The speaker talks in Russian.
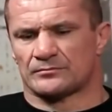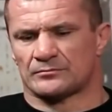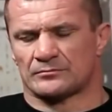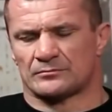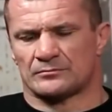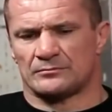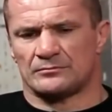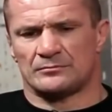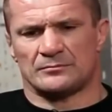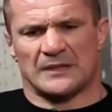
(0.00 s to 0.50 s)

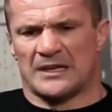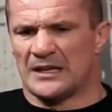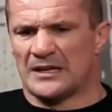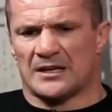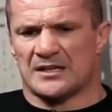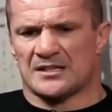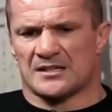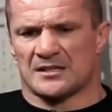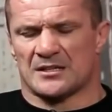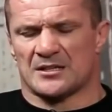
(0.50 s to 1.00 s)
Я никогда
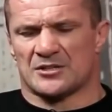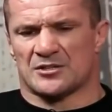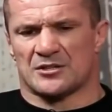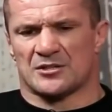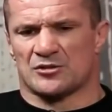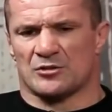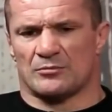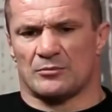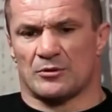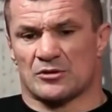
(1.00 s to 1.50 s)
не дрался с
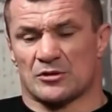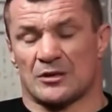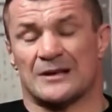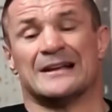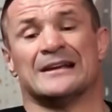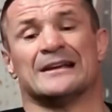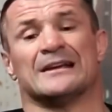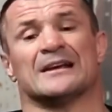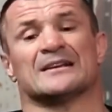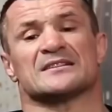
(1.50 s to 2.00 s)
ним. Я
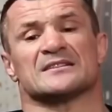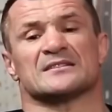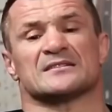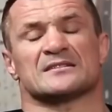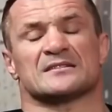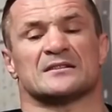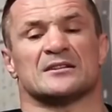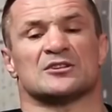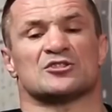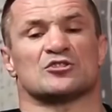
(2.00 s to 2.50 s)
никогда не
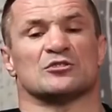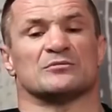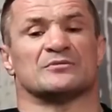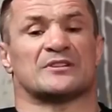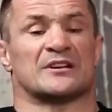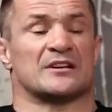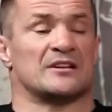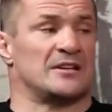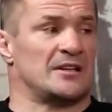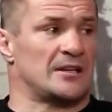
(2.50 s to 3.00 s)
боксировал
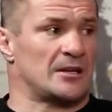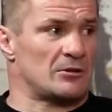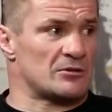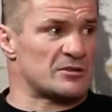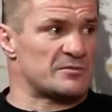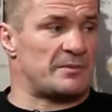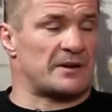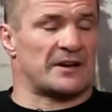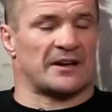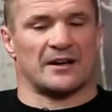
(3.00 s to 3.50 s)
с Кличко,
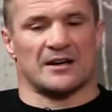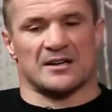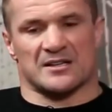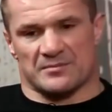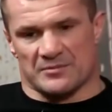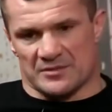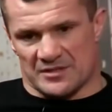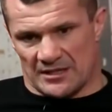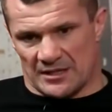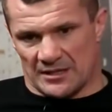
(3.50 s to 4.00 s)
но я
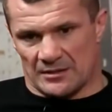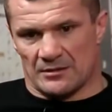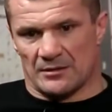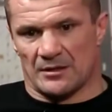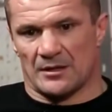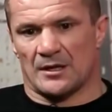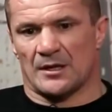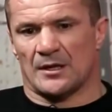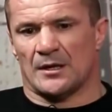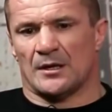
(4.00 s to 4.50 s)

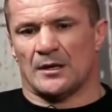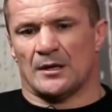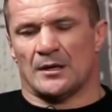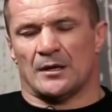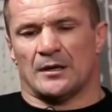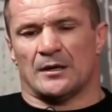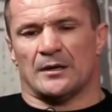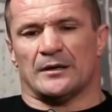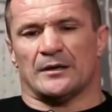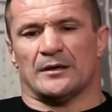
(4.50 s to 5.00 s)
тренировался с ним
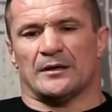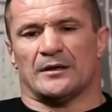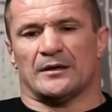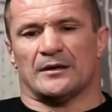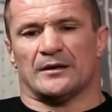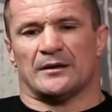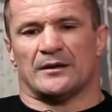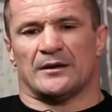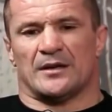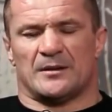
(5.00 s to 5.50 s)

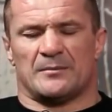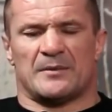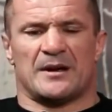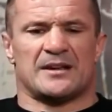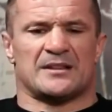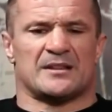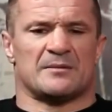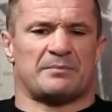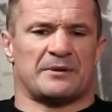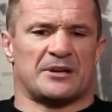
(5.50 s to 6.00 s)
спарринговал.
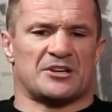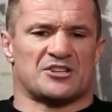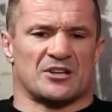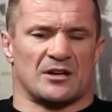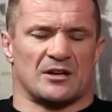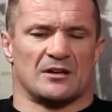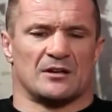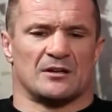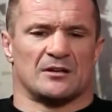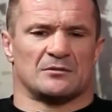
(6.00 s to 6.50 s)
И вот
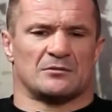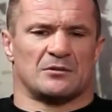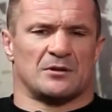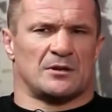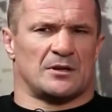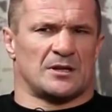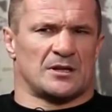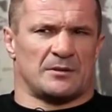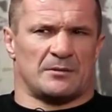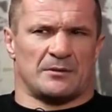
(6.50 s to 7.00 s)
какая была
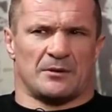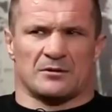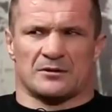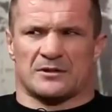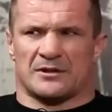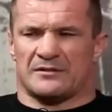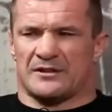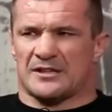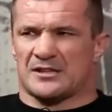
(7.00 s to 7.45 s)
история.